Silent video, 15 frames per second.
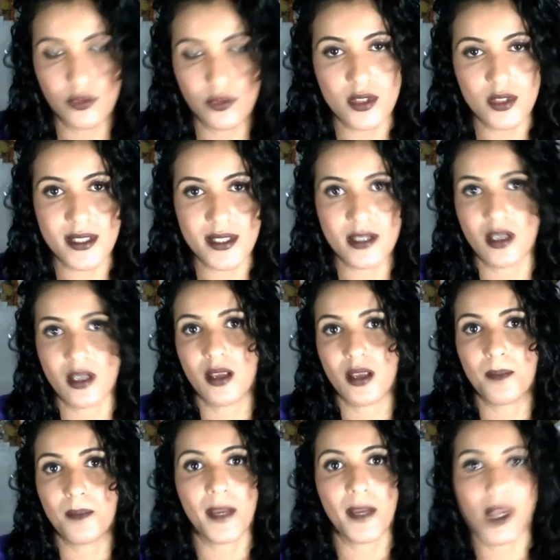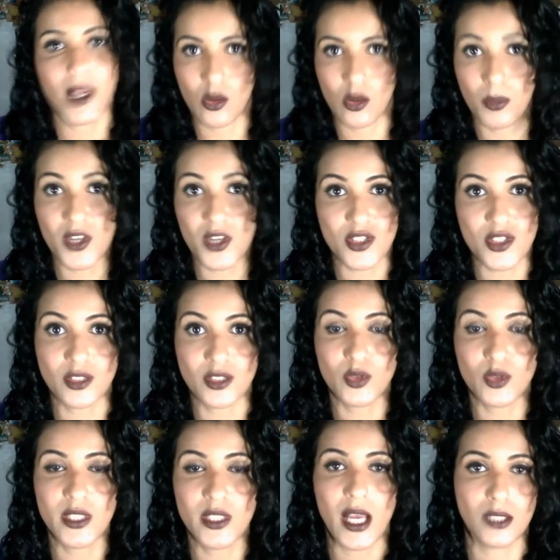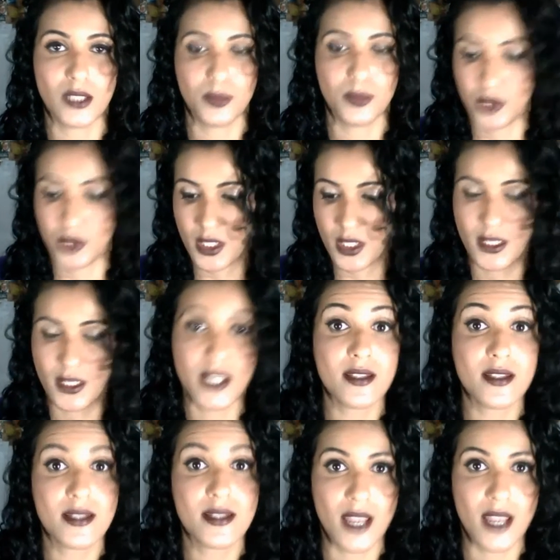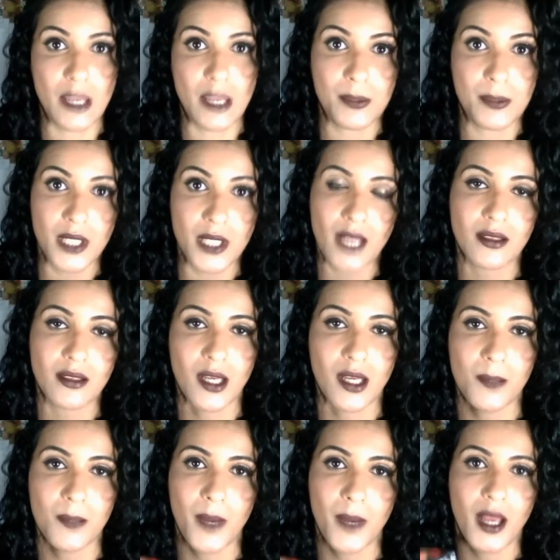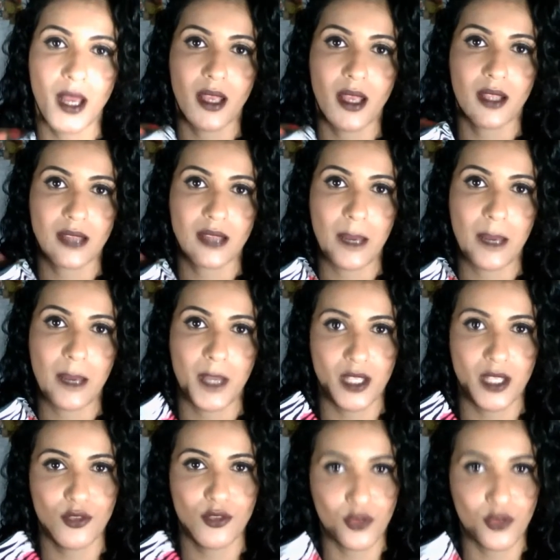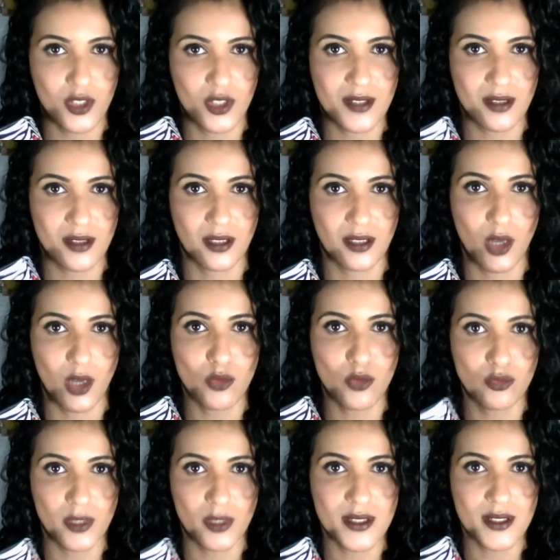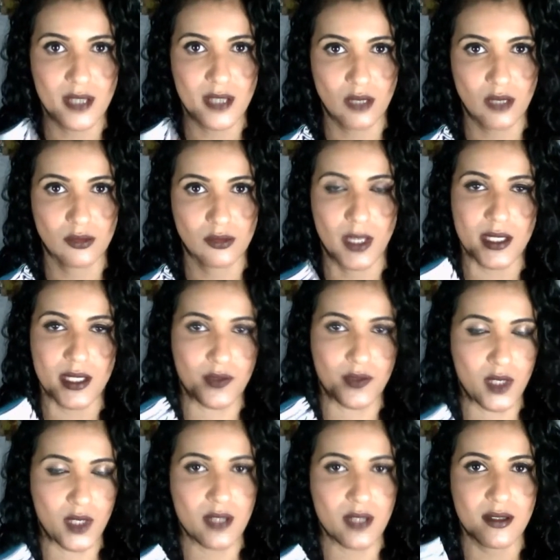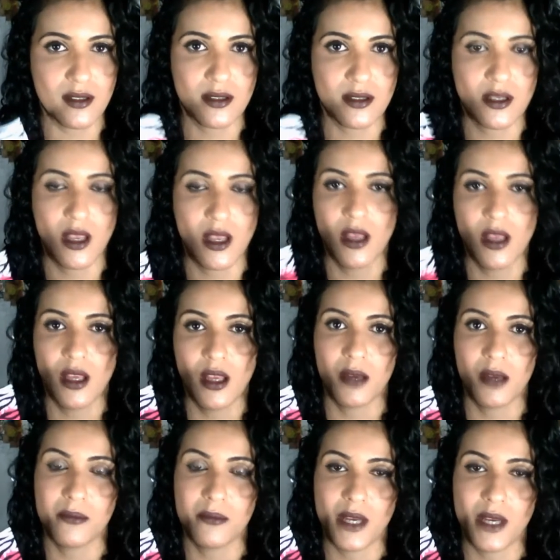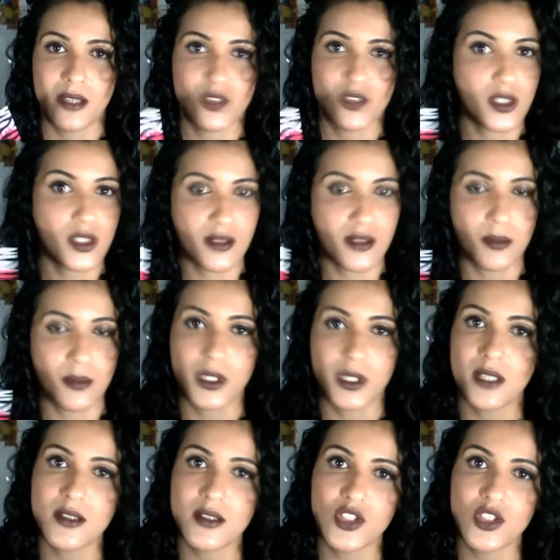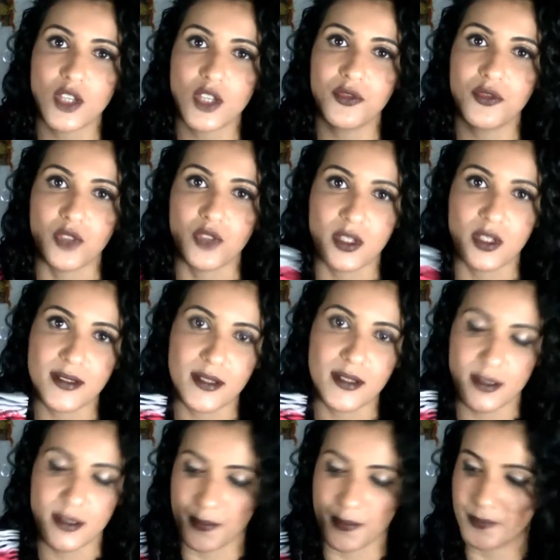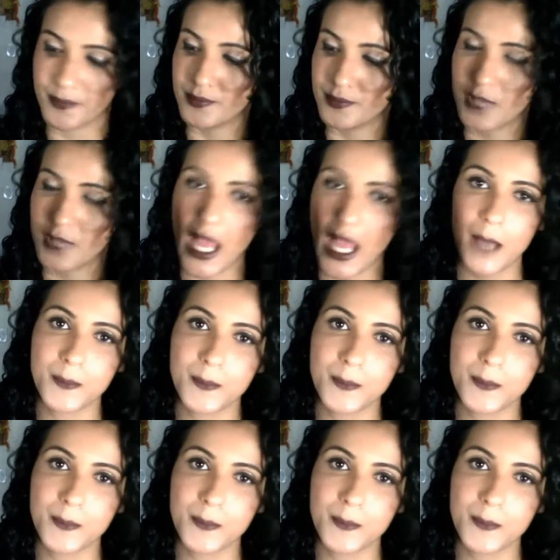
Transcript: Você pegar com bastante cuidado, porque nem sempre a tampa ela tá bem fixa, né? Algumas são mais fixas, mas nem sempre elas estão fixas, tá?